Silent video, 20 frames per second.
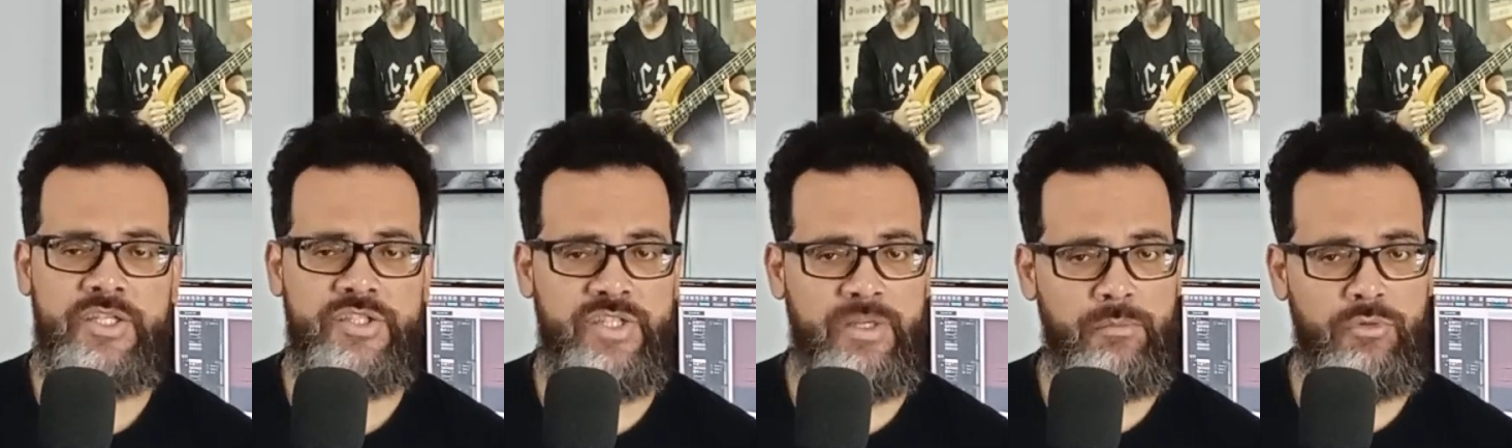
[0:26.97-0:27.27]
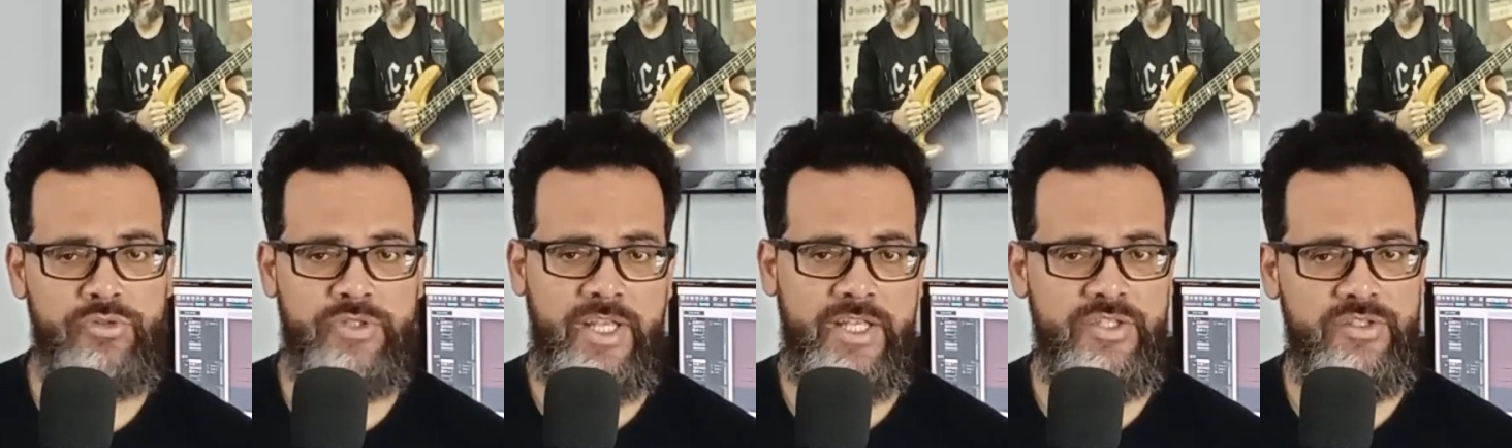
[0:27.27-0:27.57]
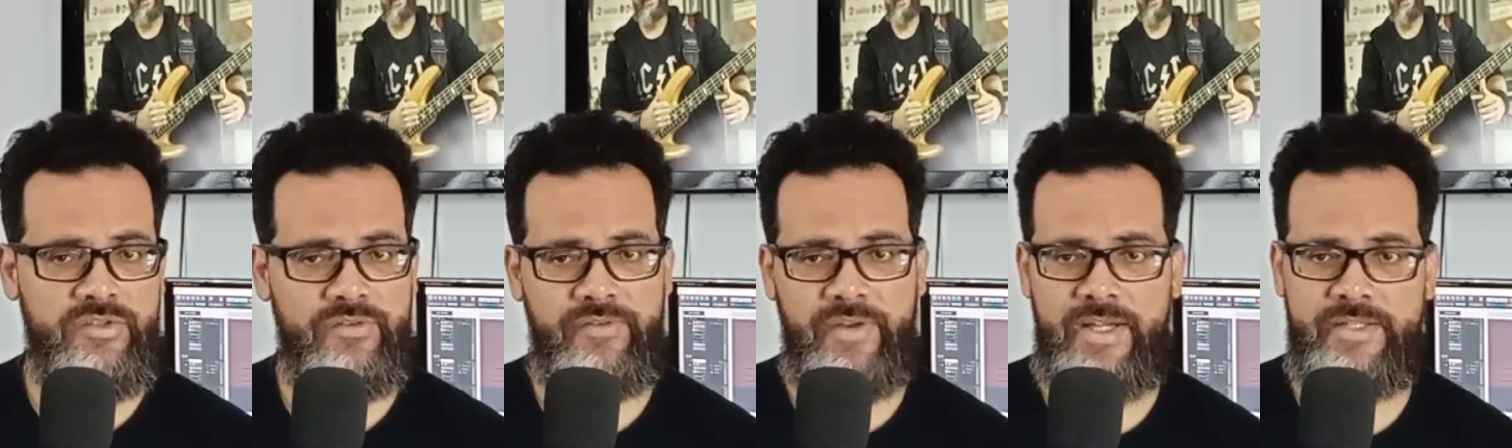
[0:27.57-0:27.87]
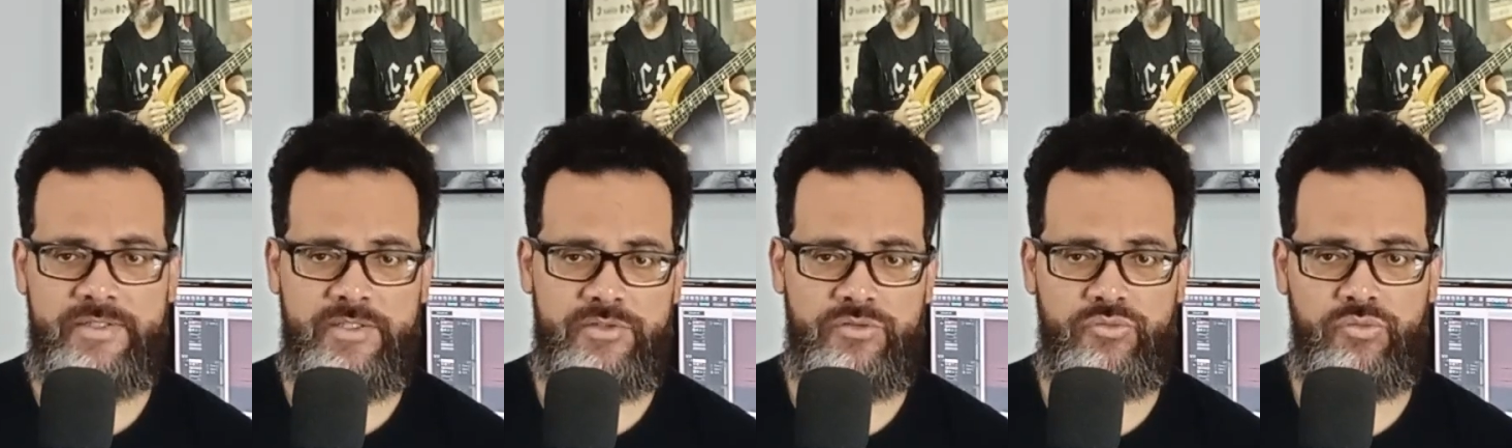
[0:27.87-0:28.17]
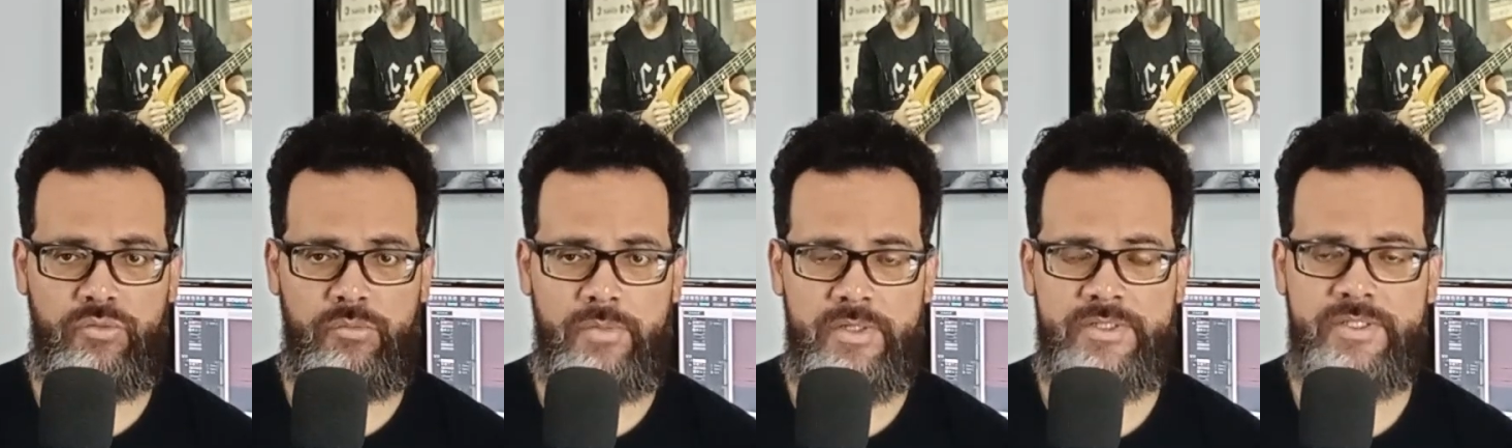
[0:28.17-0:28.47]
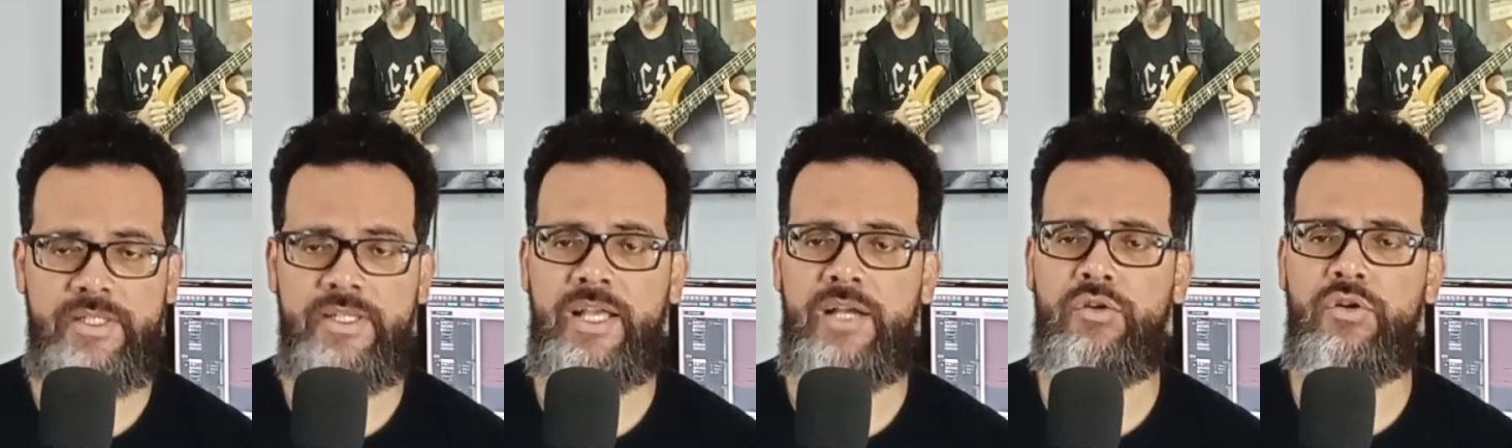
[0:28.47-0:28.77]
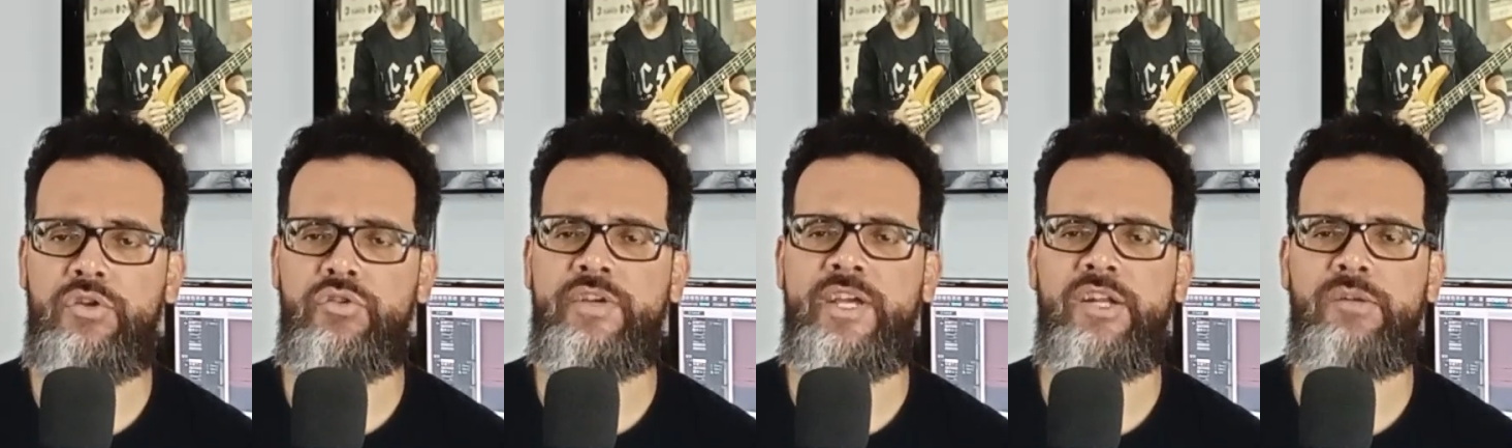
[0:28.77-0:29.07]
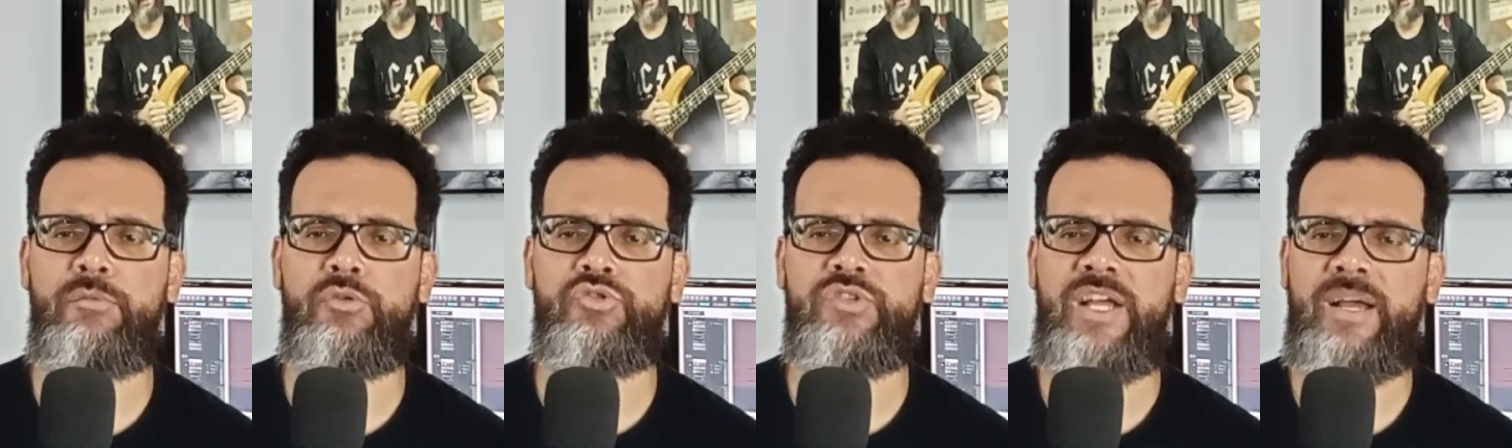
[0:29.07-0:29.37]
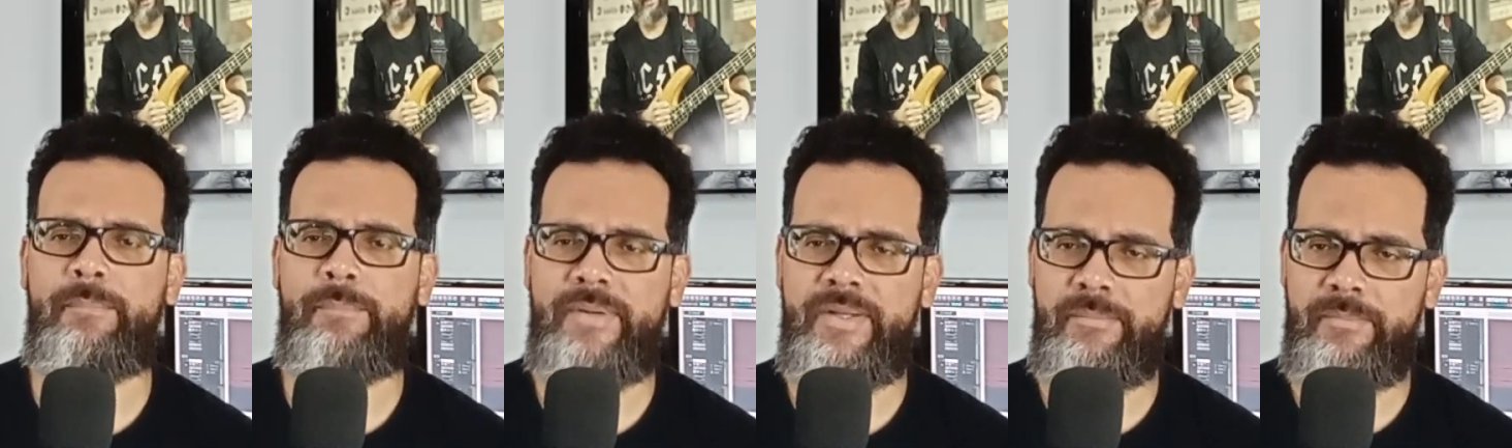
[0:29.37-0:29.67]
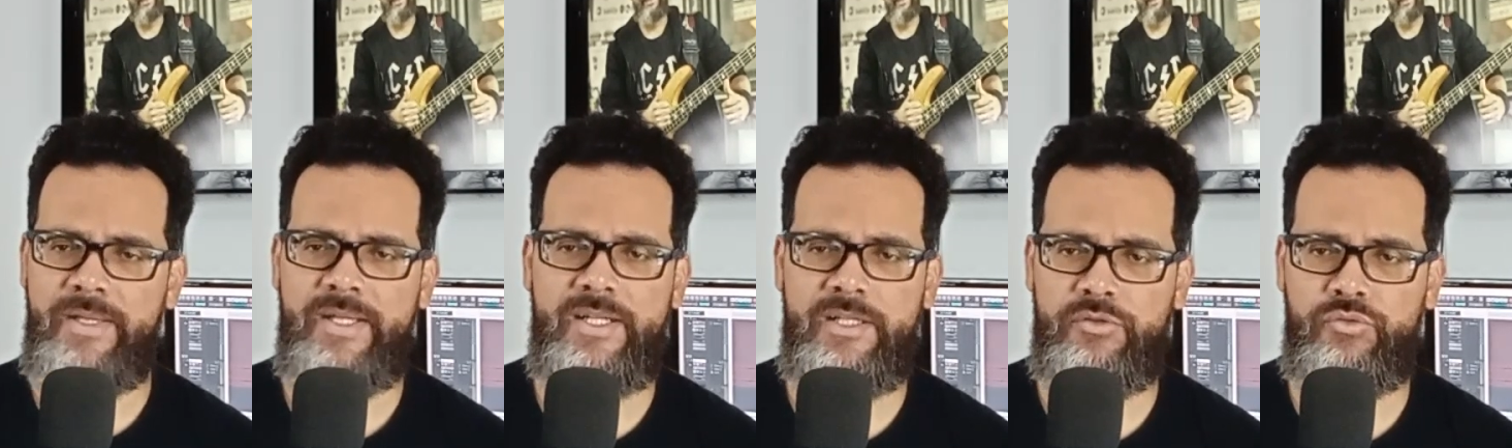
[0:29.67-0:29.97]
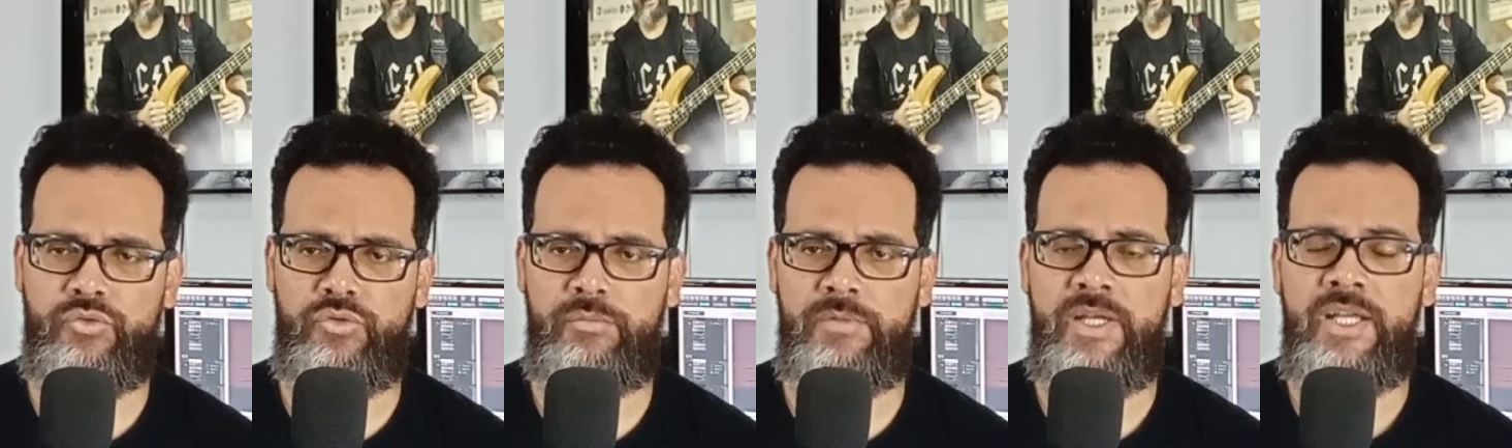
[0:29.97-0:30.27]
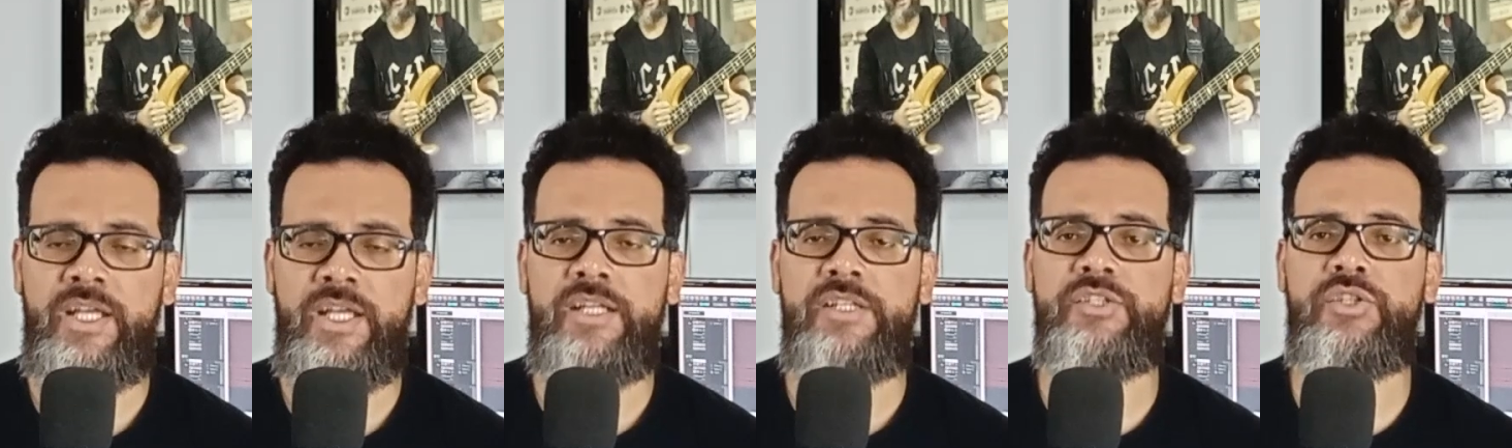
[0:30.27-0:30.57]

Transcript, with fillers: Já montei diversas turmas e agora eu quero montar a primeira turma